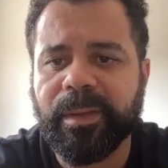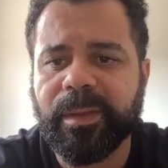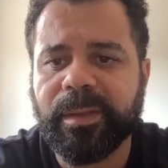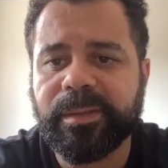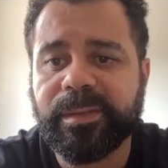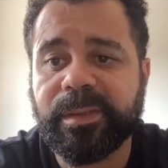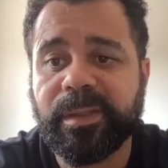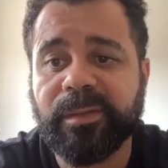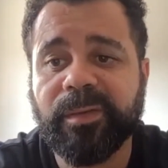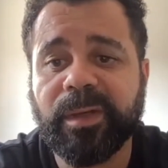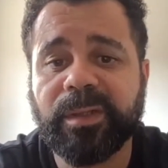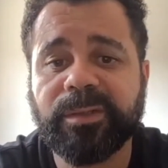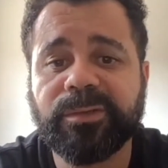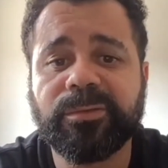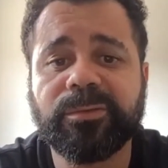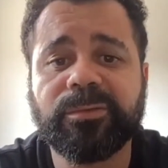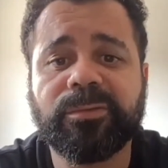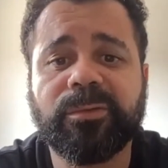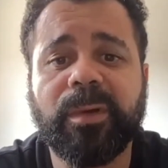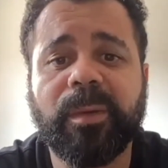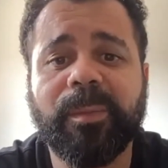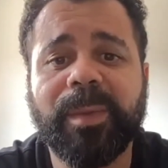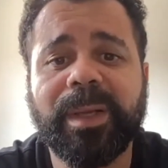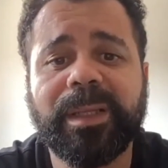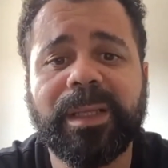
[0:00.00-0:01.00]
você vai
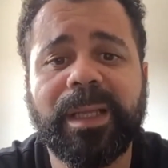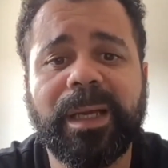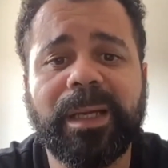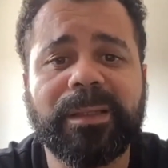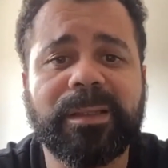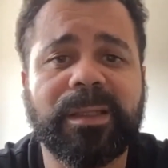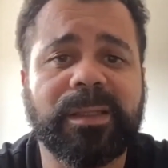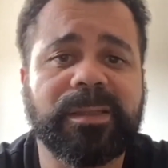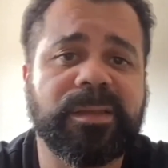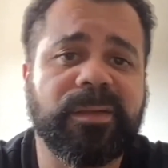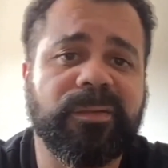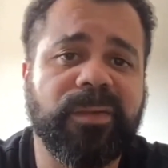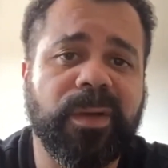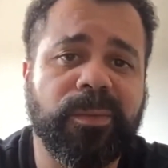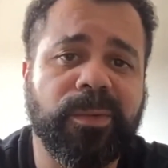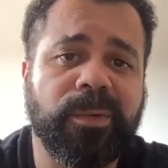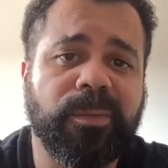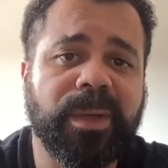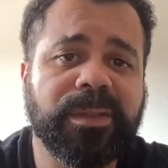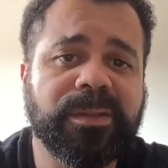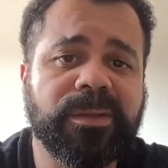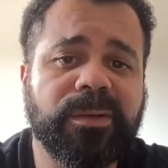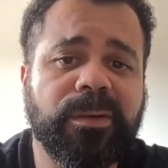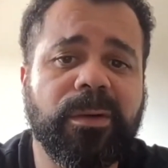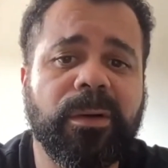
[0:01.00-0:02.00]
junto com a manada, você vai para
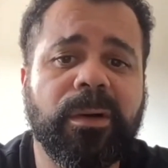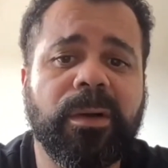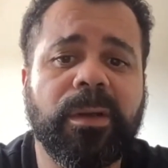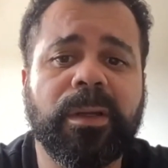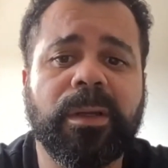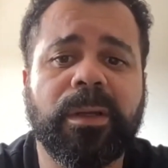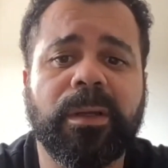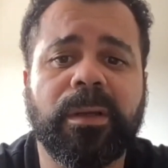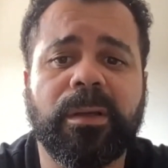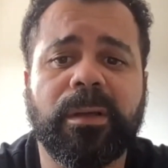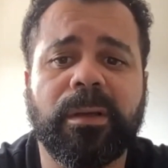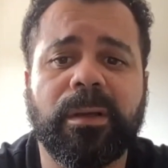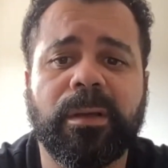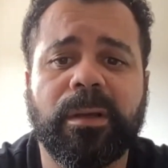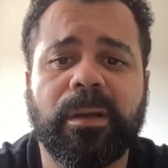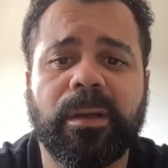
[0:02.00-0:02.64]
uma escola,